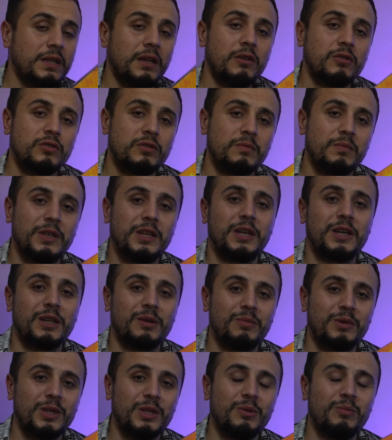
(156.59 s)
Sağ olsun beni
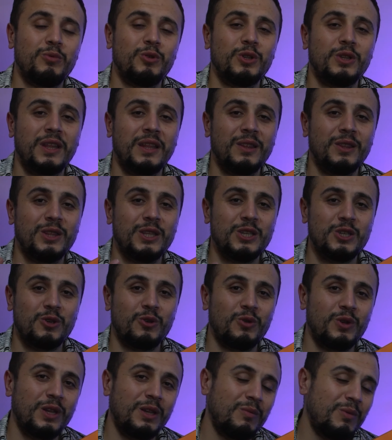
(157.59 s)
kırmadı. Buradan
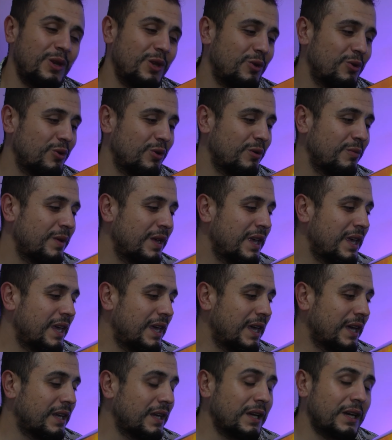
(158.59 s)
teşekkürlerimi iletiyorum.
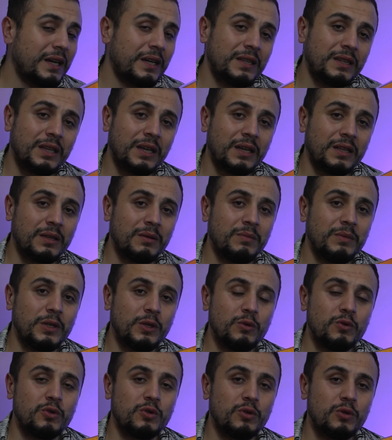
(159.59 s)
Ekran kartı taktım.
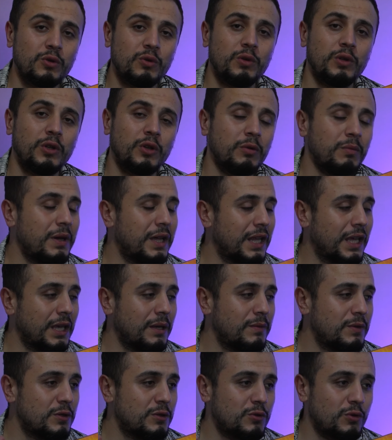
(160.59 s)
2-3 günde kullanıyorum.
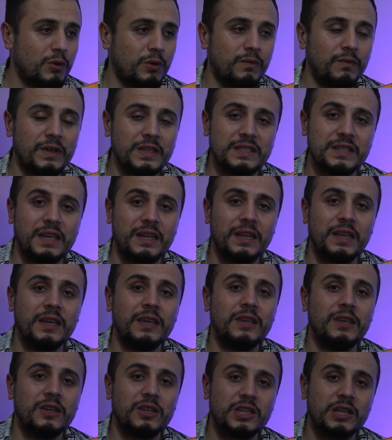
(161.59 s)
Herhangi bir sorun
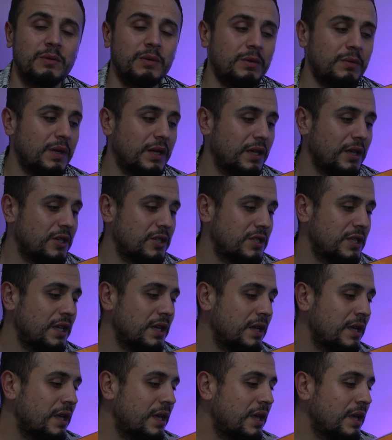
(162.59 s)
vesaire yaşamadım
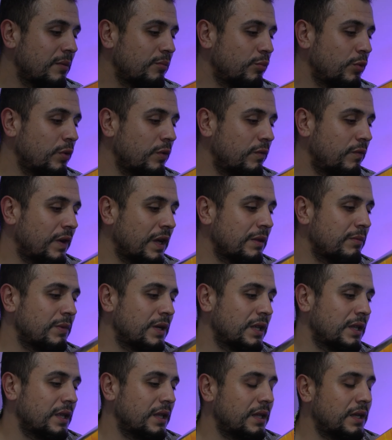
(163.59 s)
arkadaşlar. Bu
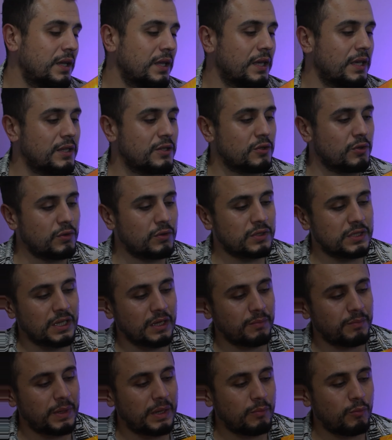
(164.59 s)
Wattman hatalarına gelecek
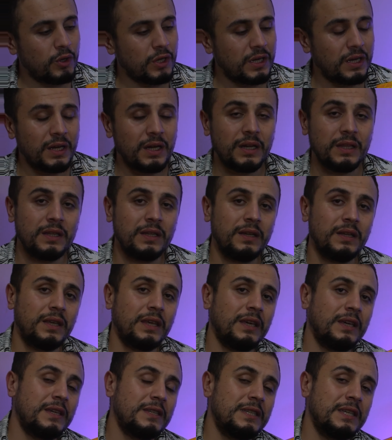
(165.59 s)
olursak ben bu ekran kartı
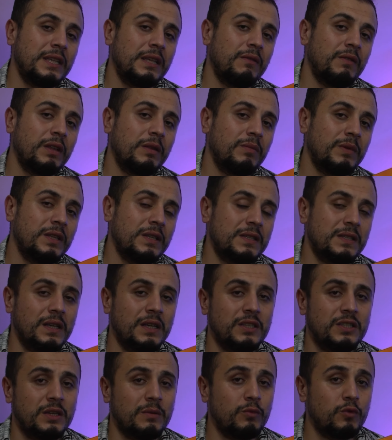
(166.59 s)
alırken kesinlikle Wattman
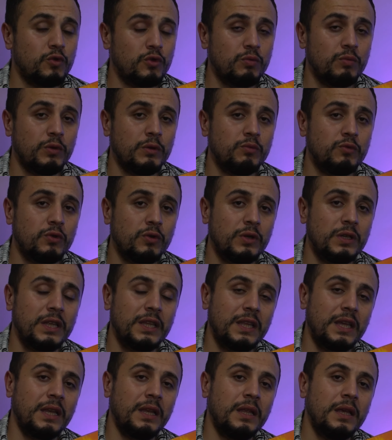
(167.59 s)
hatası alacağımı düşünmüyordum. Çünkü
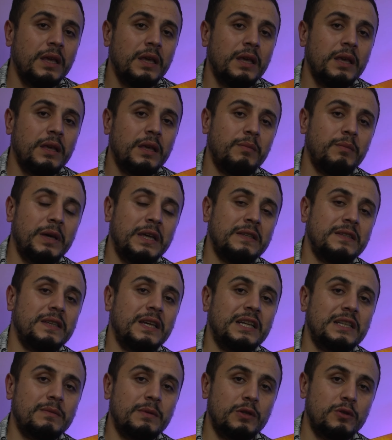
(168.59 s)
neden? Ben
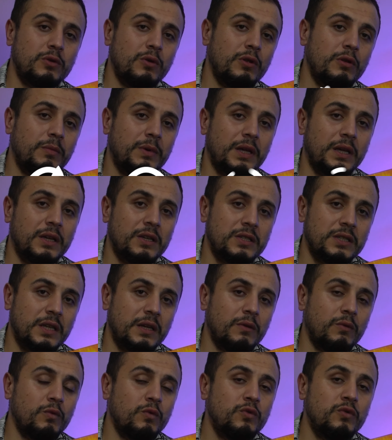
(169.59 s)
size her zaman söylüyorum
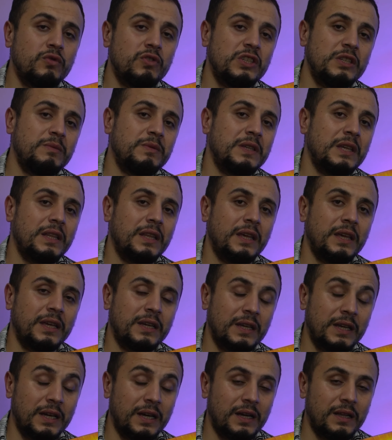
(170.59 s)
arkadaşlar. Ucuz chipsetler
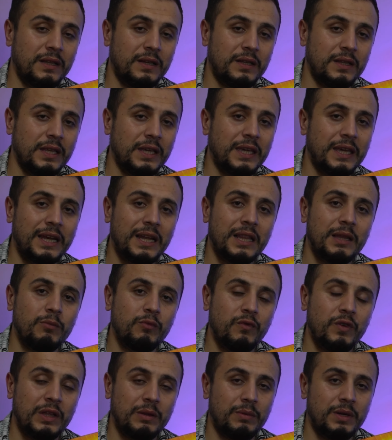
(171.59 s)
ekran kartlarında genelde
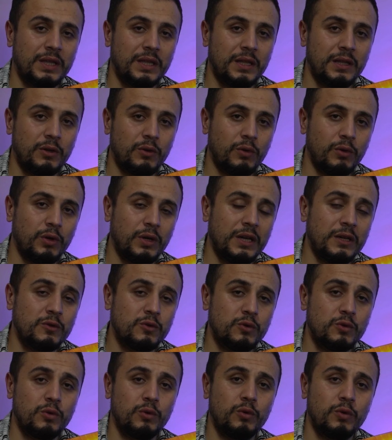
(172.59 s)
bu watt hataları oluyor.
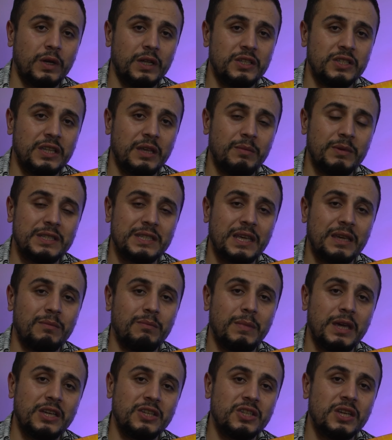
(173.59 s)
Asus'un Dual işte MSI
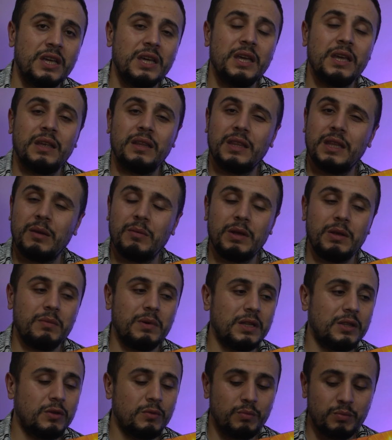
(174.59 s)
Mesh ne
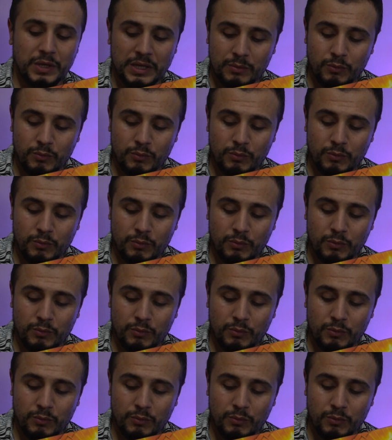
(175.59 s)
bileyim atıyorum.